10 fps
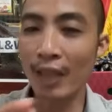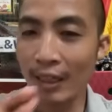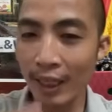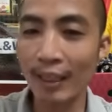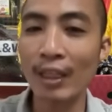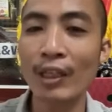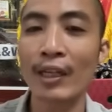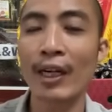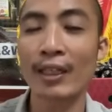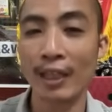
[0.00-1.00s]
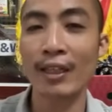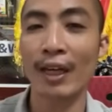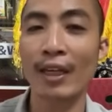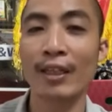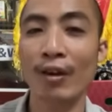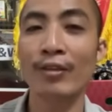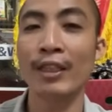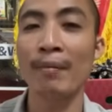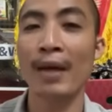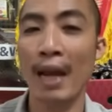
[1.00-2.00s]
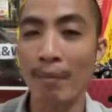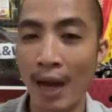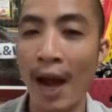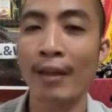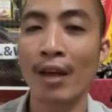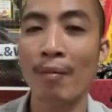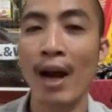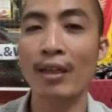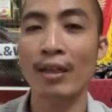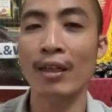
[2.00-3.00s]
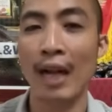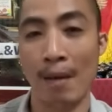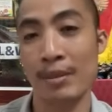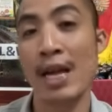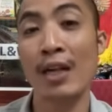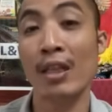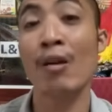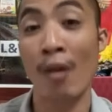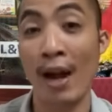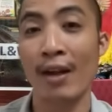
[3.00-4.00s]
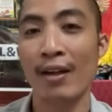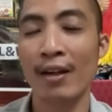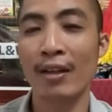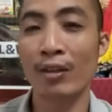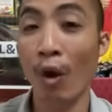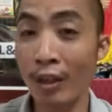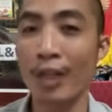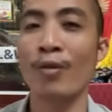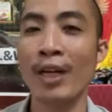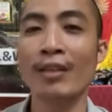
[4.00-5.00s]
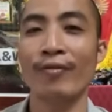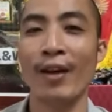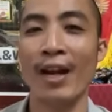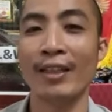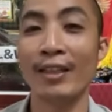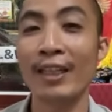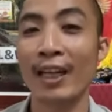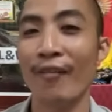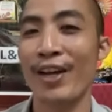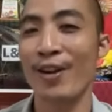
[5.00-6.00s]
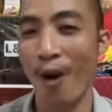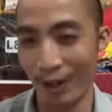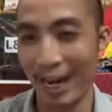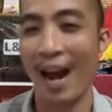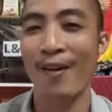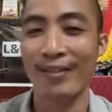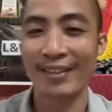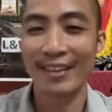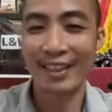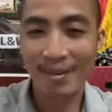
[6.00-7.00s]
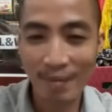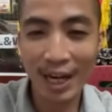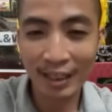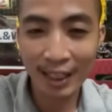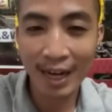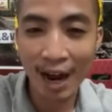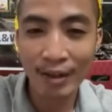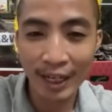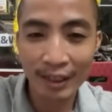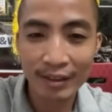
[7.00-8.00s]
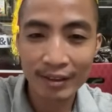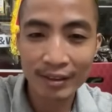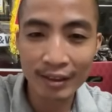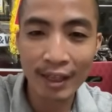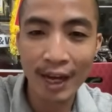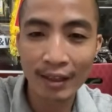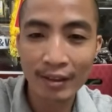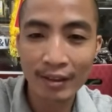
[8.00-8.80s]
chắc chắn những cái trận đấu này chắc chắn là những con chim đem lại cho bác những cảm giác thăng hoa tối thiểu nhất phải là những ly cà phê ngọt ngào bác nhân đào nhá được chưa